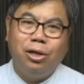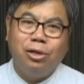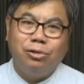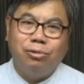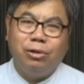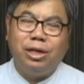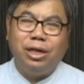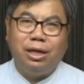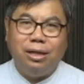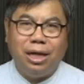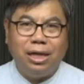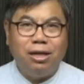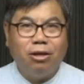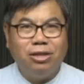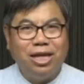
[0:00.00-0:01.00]
所以，
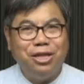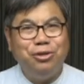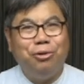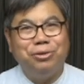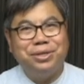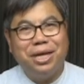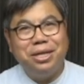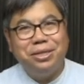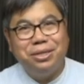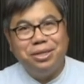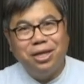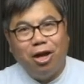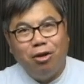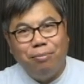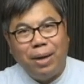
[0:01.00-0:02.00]
人要得永生之
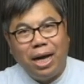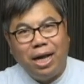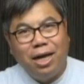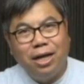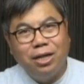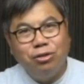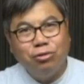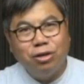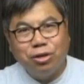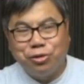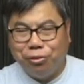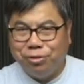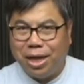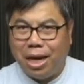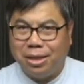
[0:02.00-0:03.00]
道吗？就要
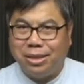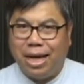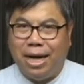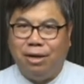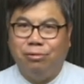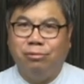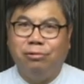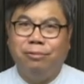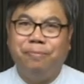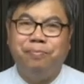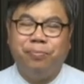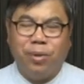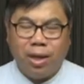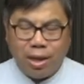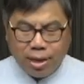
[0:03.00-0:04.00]
走那窄路，
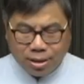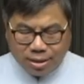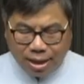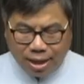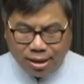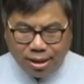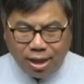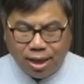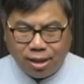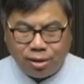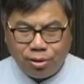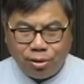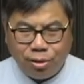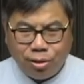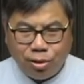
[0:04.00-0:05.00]
承认
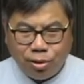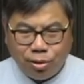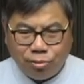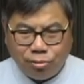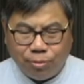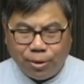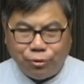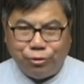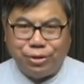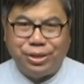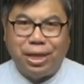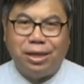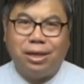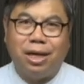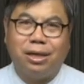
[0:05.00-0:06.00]
我们与
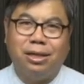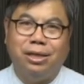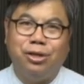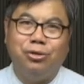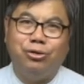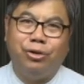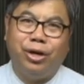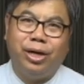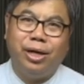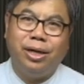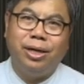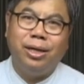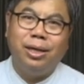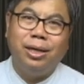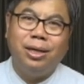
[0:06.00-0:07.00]
神的隔绝，
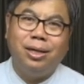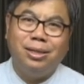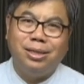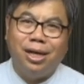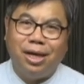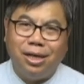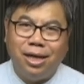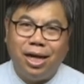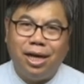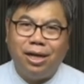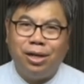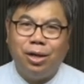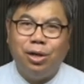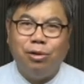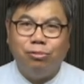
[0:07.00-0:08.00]
承
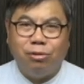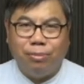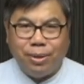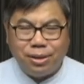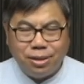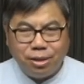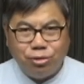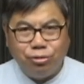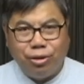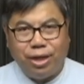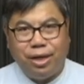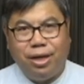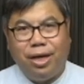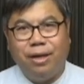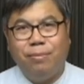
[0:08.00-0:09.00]
认我们是罪
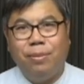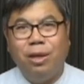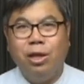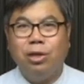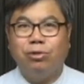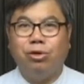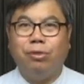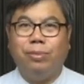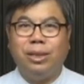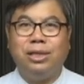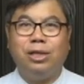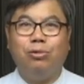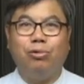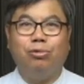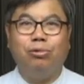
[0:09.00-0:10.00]
人。所以，我们
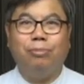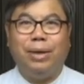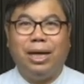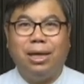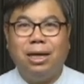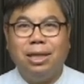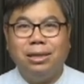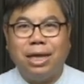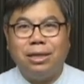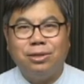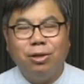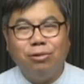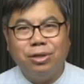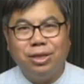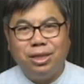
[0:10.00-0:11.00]
基督徒每在
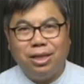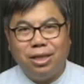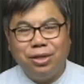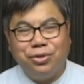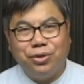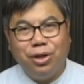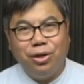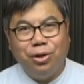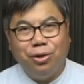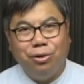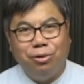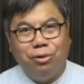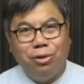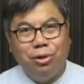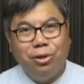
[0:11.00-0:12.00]
受洗的时候。